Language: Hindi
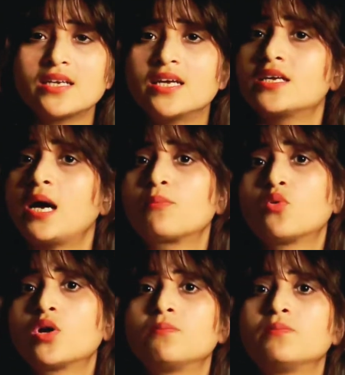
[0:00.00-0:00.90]
नहीं है कि आपको
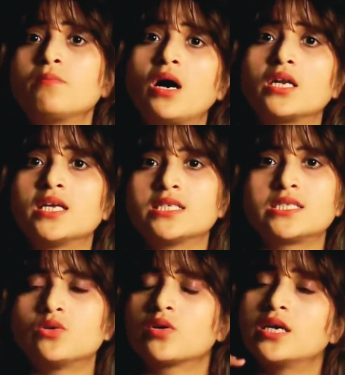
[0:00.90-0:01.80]
कोई बीमारी
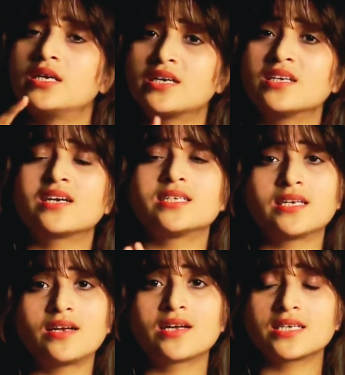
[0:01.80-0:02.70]
ऐसी हो गई लेकिन
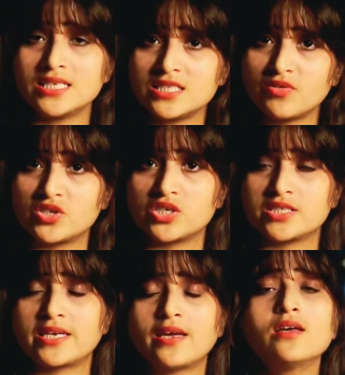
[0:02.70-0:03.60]
ख़तरनाक इस वजह
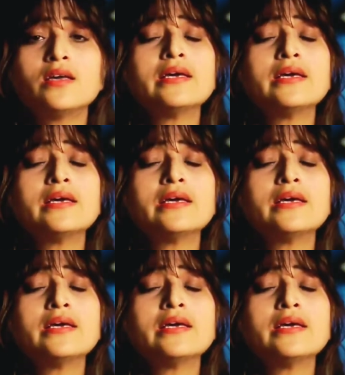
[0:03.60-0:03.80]
से है